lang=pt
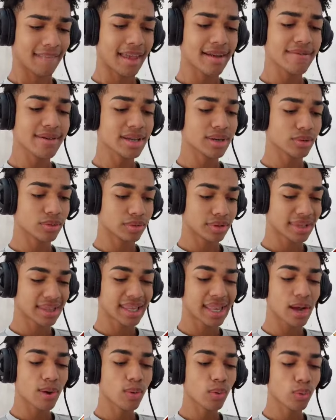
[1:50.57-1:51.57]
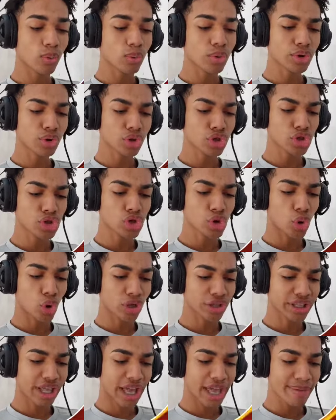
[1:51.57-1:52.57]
Tá vendo? Tem algum idiota